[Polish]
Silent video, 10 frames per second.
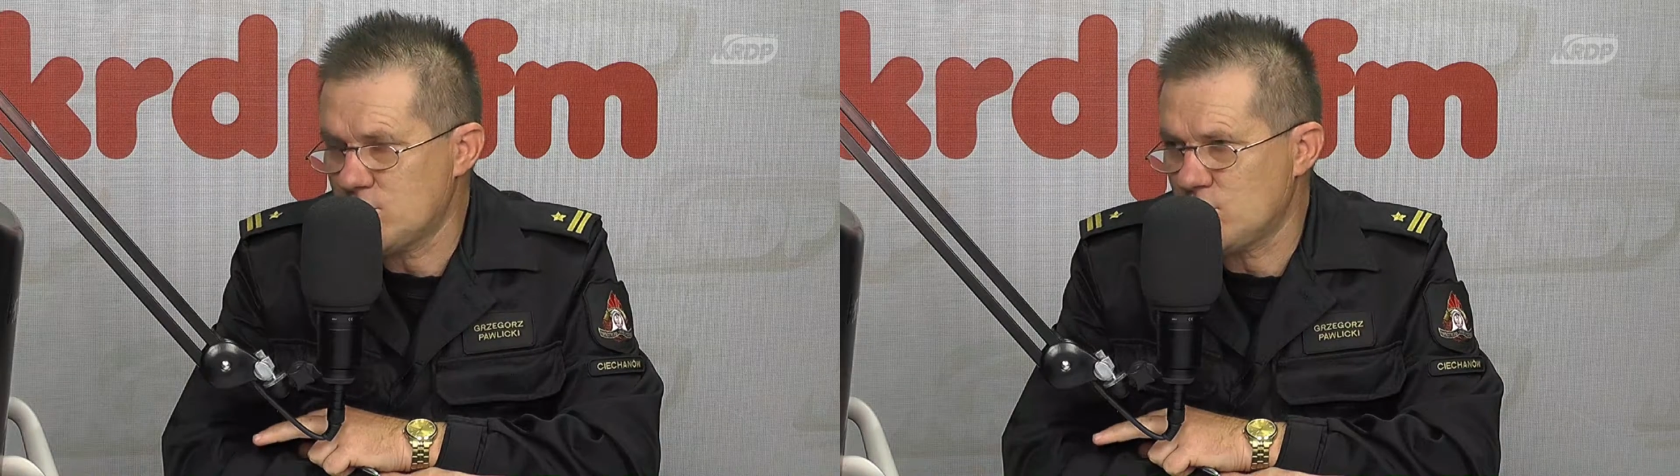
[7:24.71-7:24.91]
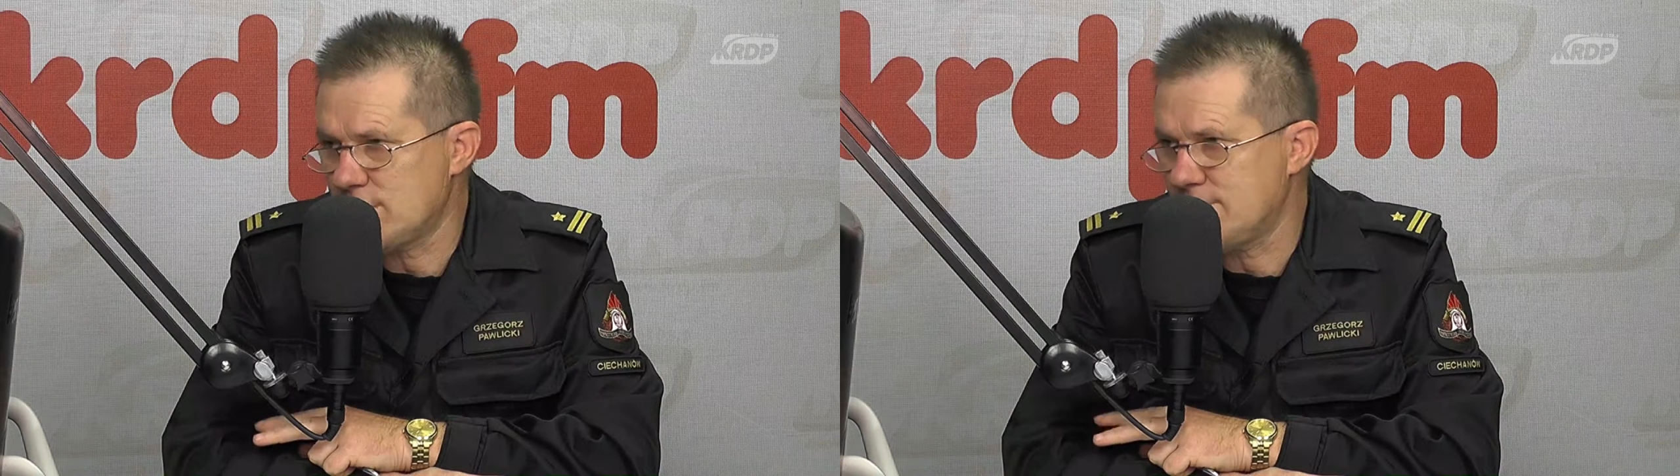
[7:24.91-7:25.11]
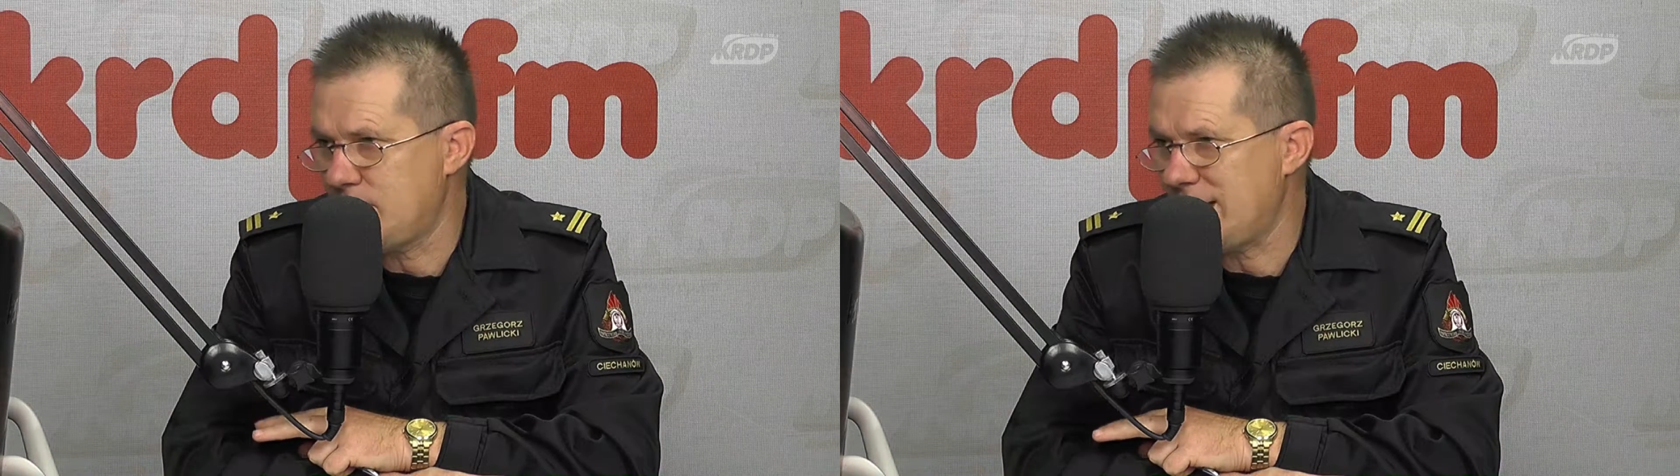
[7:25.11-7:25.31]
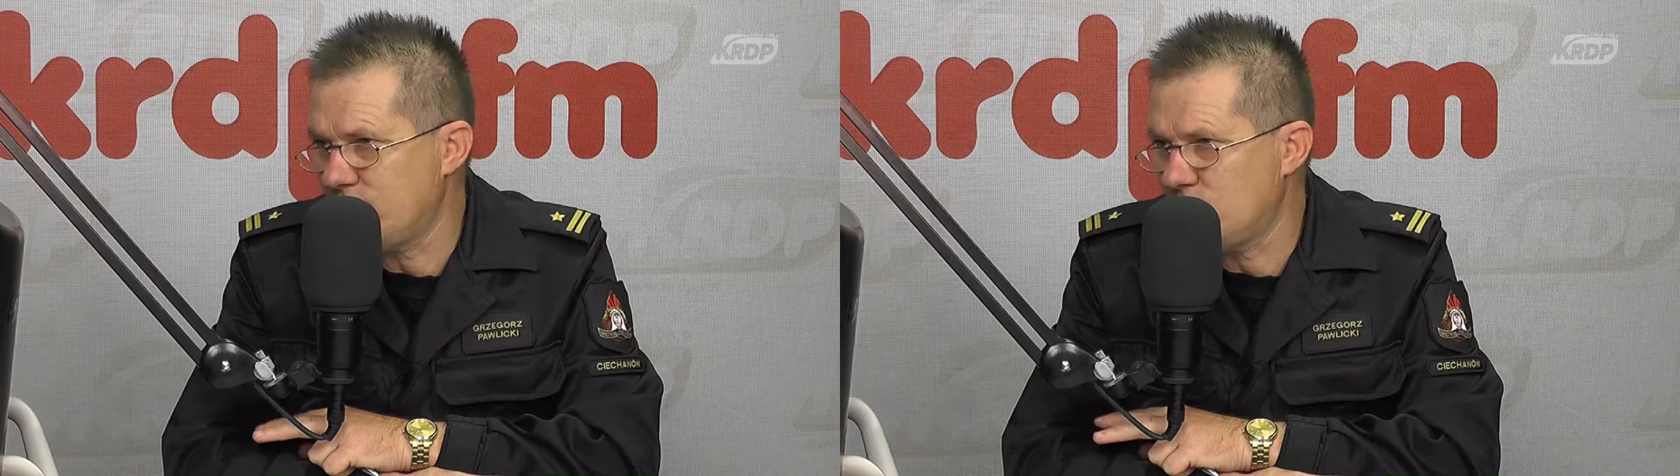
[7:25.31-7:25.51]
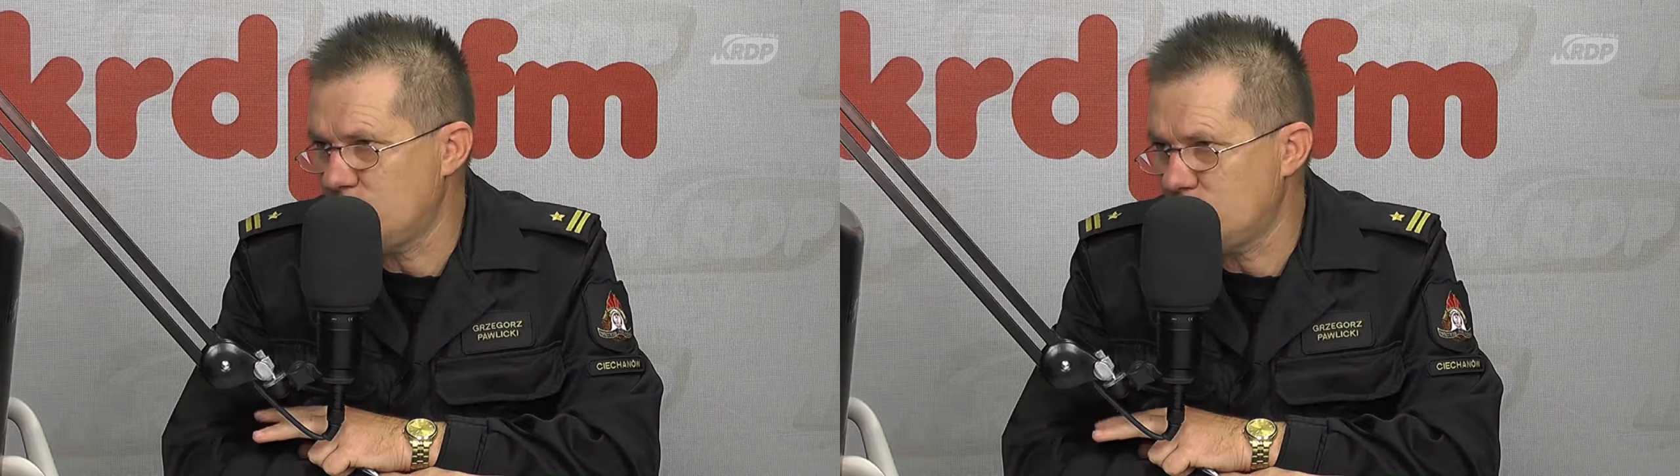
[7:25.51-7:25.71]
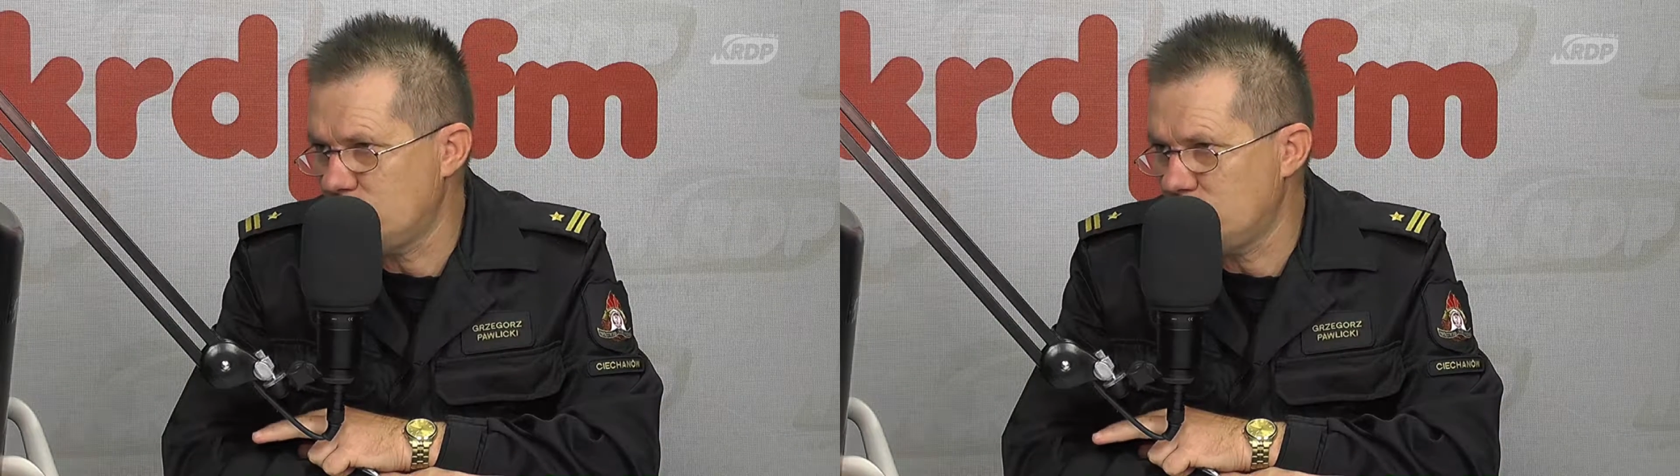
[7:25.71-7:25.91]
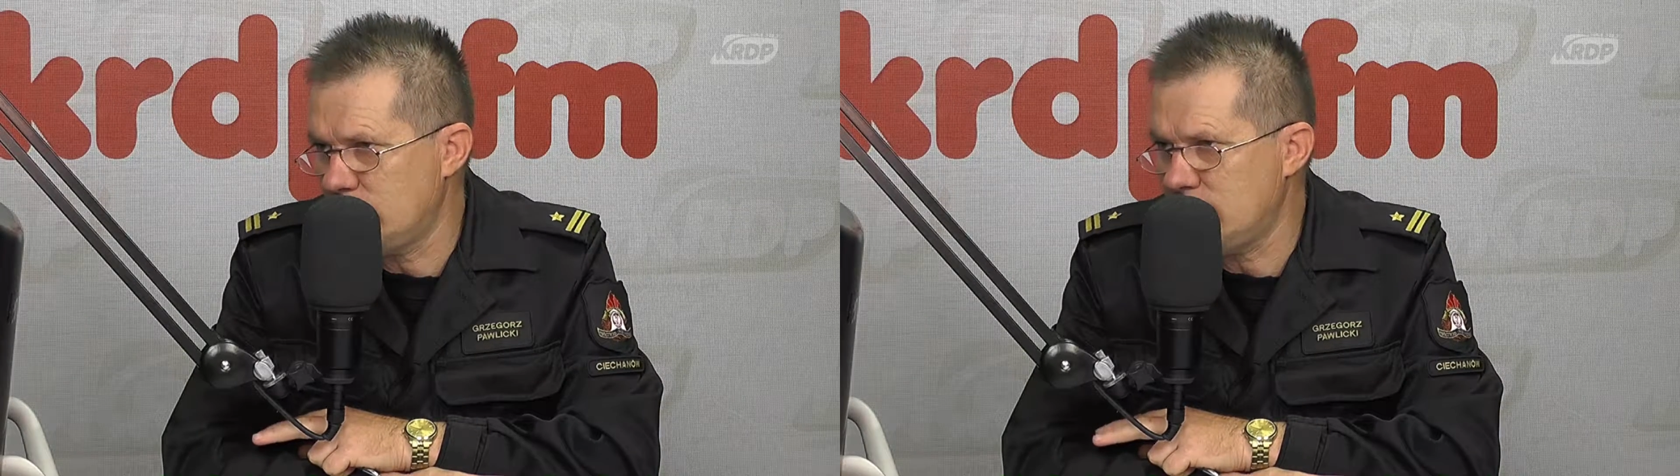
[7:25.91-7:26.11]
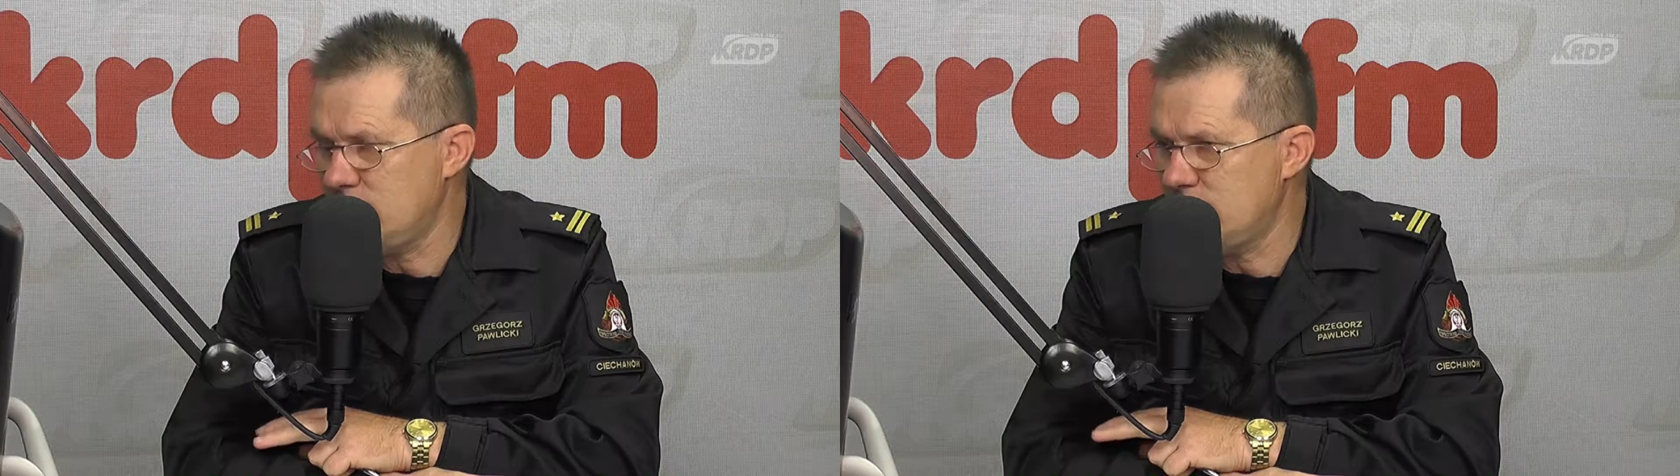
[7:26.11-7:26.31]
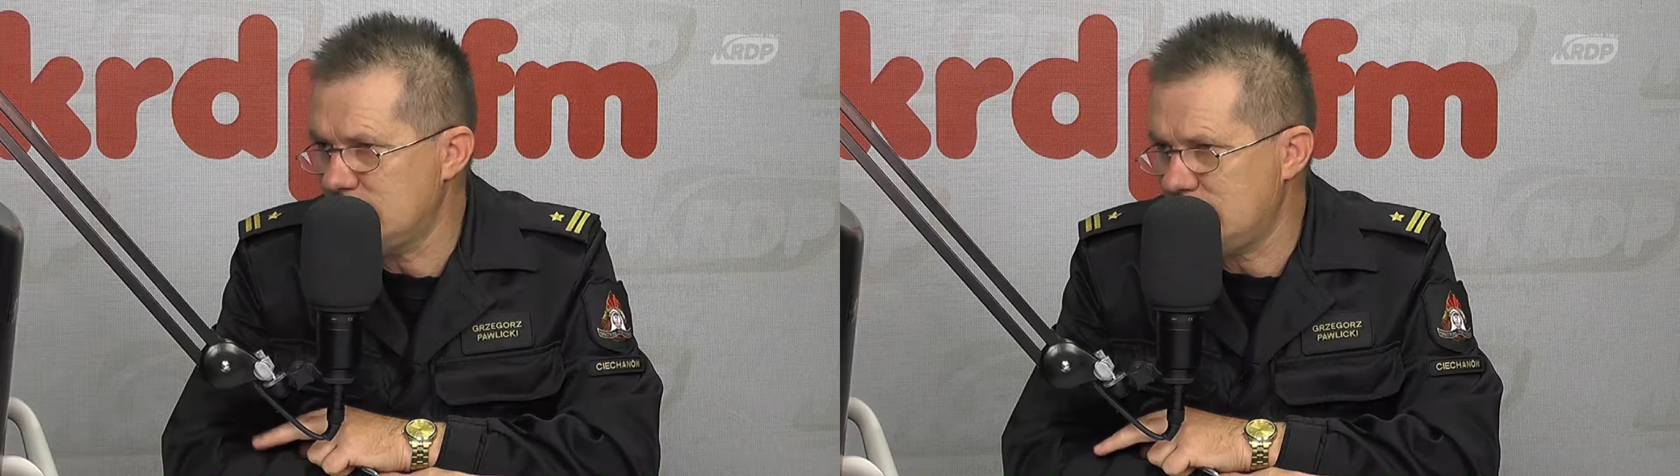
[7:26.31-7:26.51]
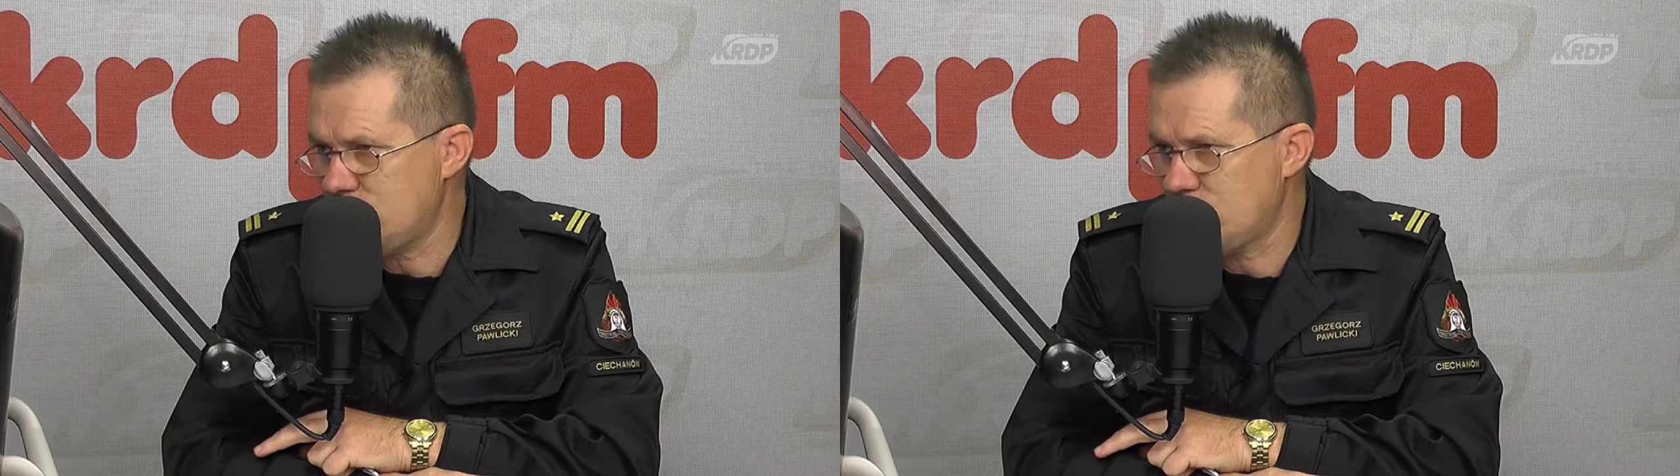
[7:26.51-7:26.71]
że to jest prawdopodobna i my
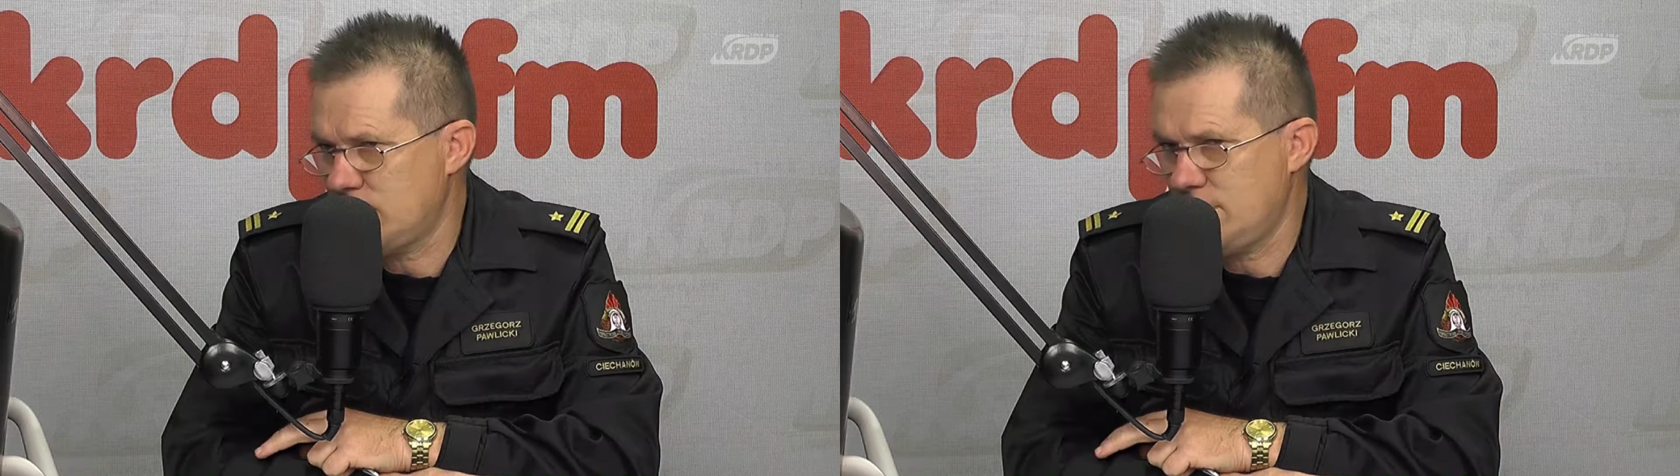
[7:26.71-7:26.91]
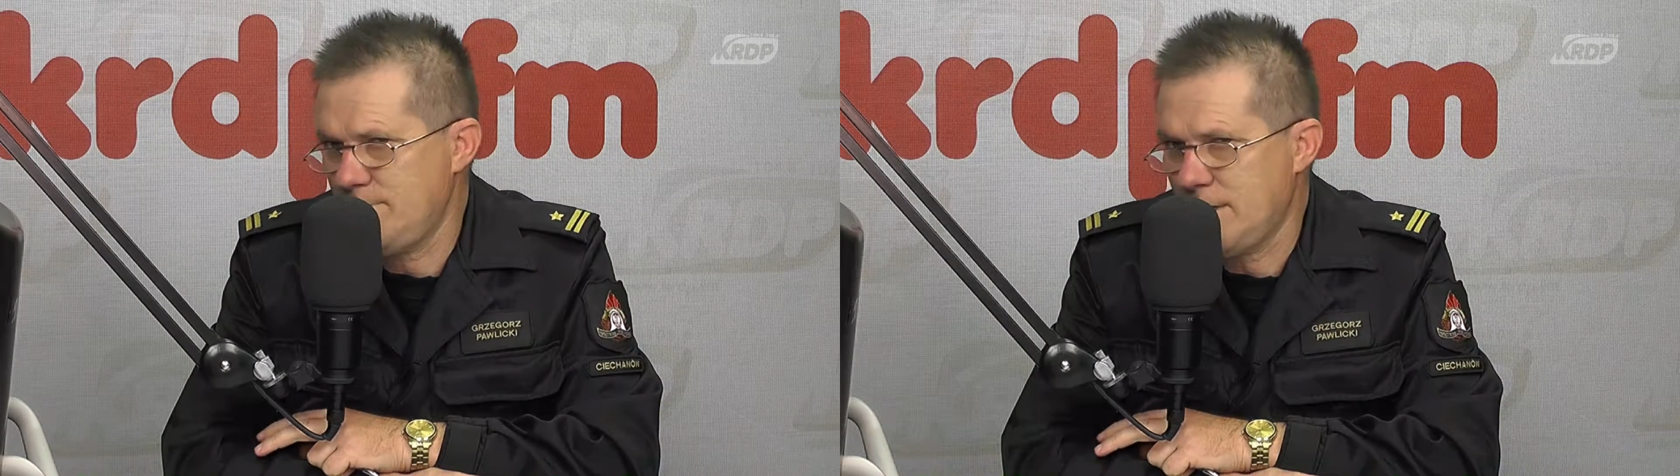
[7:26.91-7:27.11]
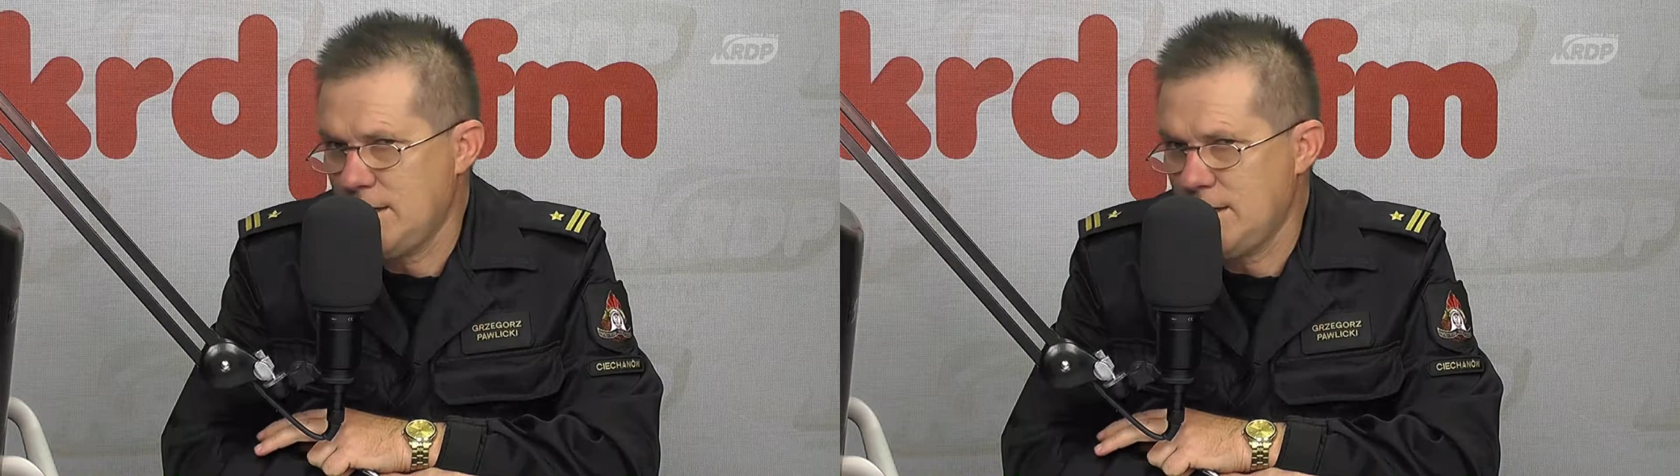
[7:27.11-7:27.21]
zawsze,